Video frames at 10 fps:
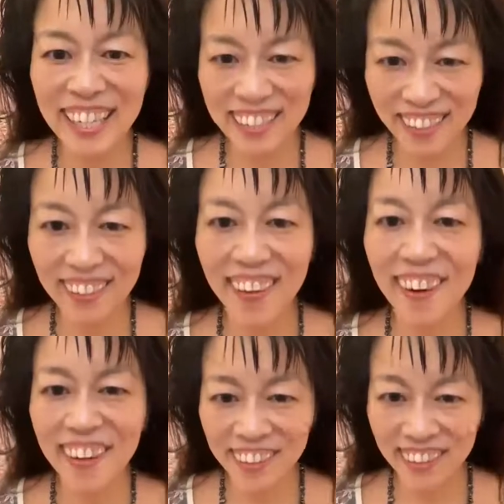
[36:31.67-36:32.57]
その
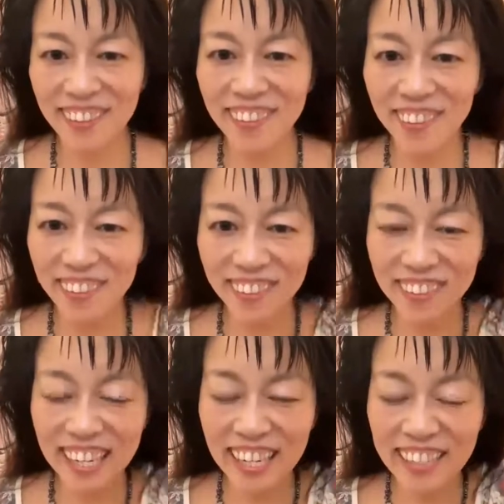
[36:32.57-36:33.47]
能力
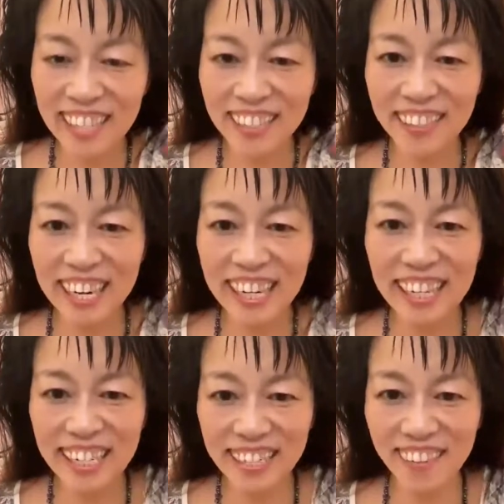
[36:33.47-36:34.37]
だから、先祖
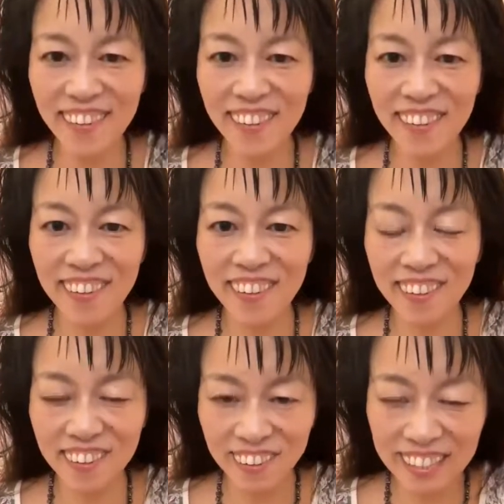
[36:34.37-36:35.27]
代々の
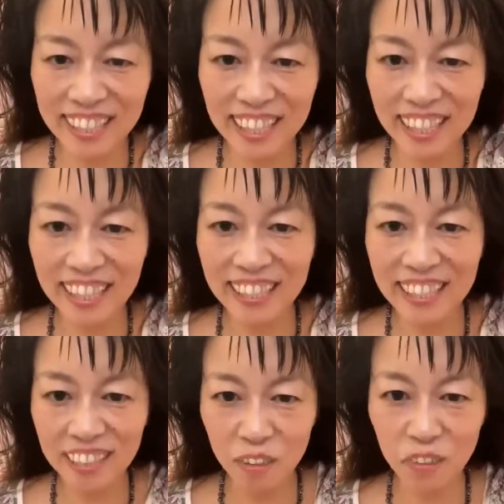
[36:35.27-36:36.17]
いた
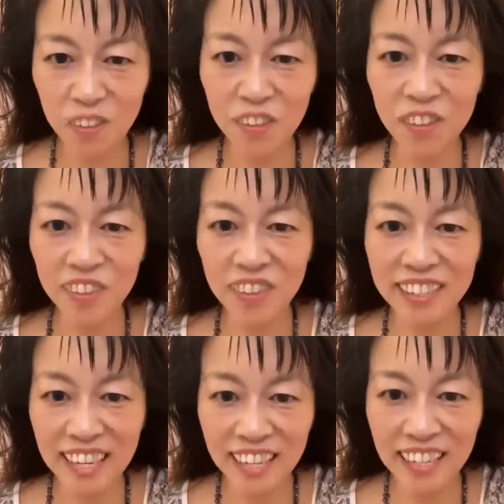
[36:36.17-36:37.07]
この能力
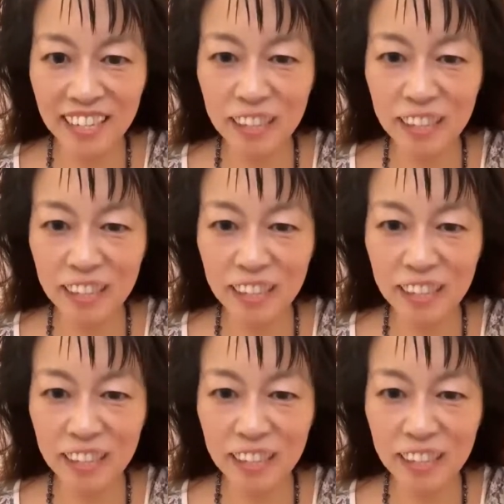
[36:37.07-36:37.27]
者、